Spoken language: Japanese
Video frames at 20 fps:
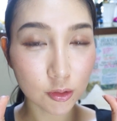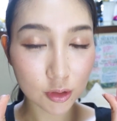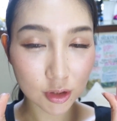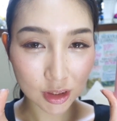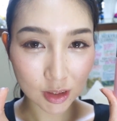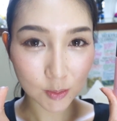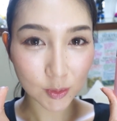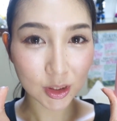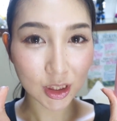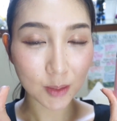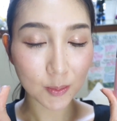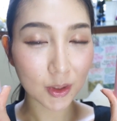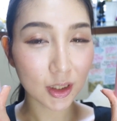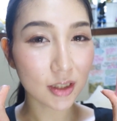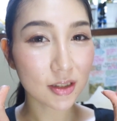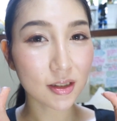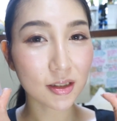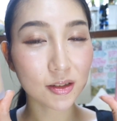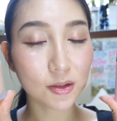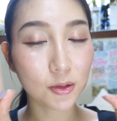少しでもね、
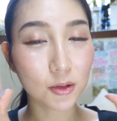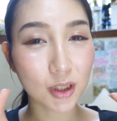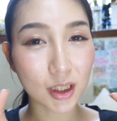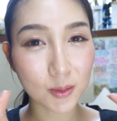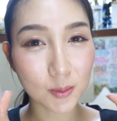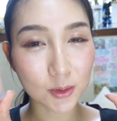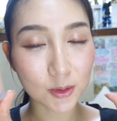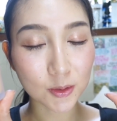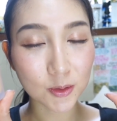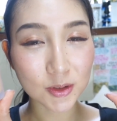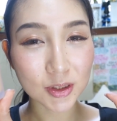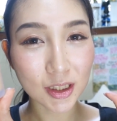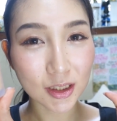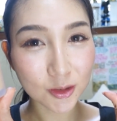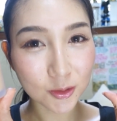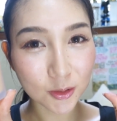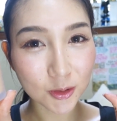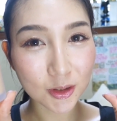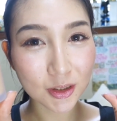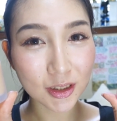皆さんのお買い物の
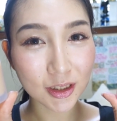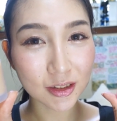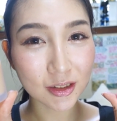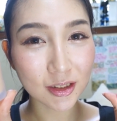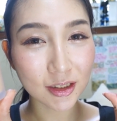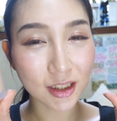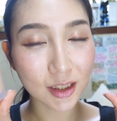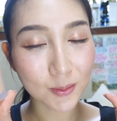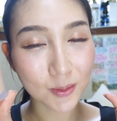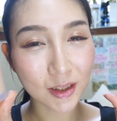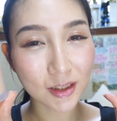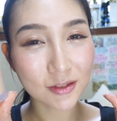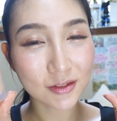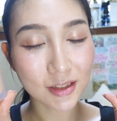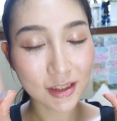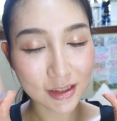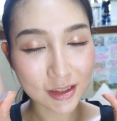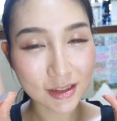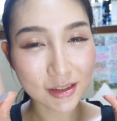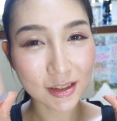参考になっていれば
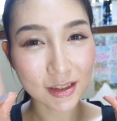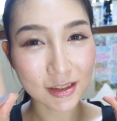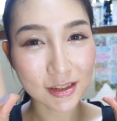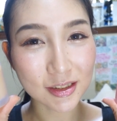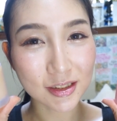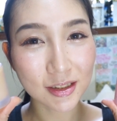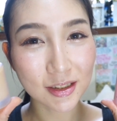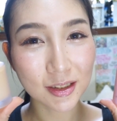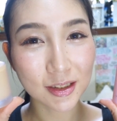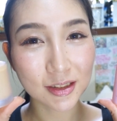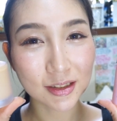嬉しいです。